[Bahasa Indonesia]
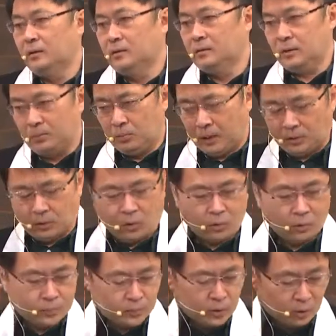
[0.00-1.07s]
Dia bukan
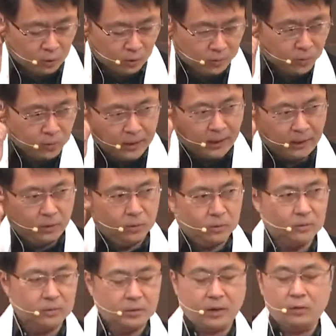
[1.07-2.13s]
koruptor loh, bukan loh.
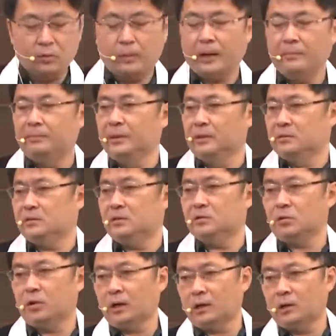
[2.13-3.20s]
Dia lumayan bersih
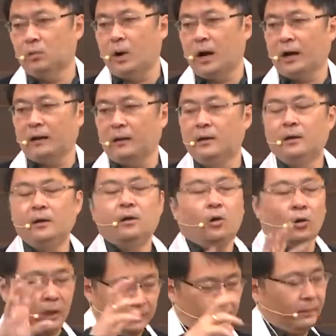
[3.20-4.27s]
soal keuangan.
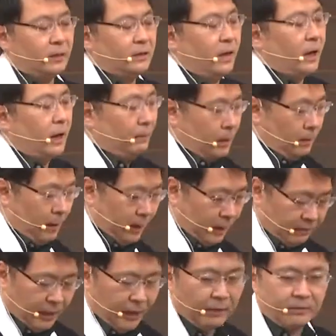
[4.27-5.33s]
Oke, memang dia nggak
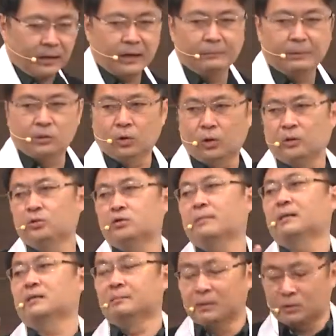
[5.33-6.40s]
mengembangkan talentanya betul, itu
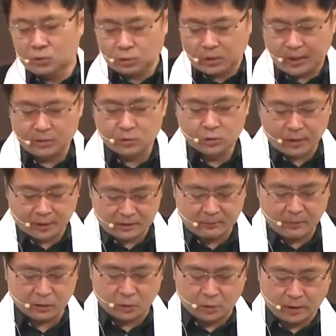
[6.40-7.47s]
semacam pencurian juga sih
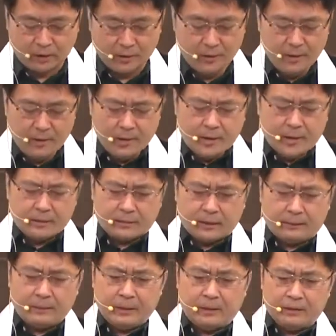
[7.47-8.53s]
betul ya.
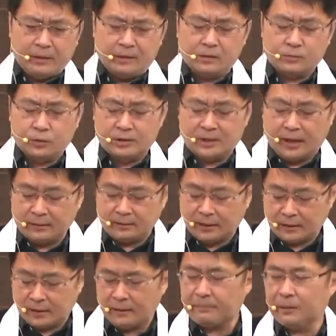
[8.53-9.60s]
Tapi dia disebut jahat
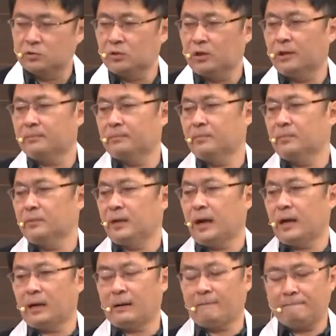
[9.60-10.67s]
karena apa saya?
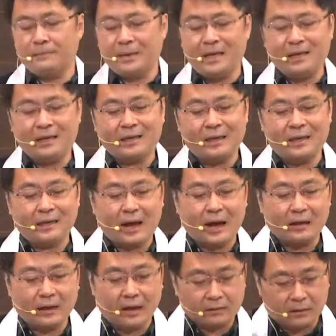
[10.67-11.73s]
Karena
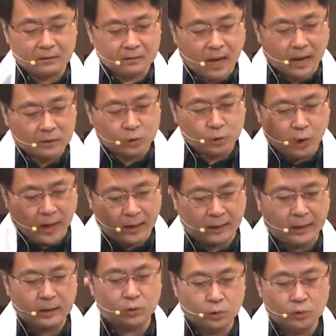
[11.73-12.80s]
pikirannya tentang Tuhan
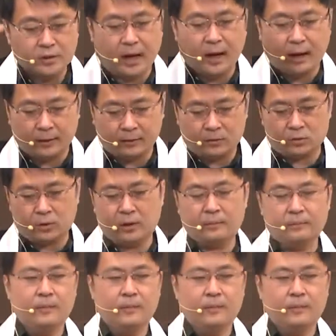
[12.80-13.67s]
itu jahat. Cuy.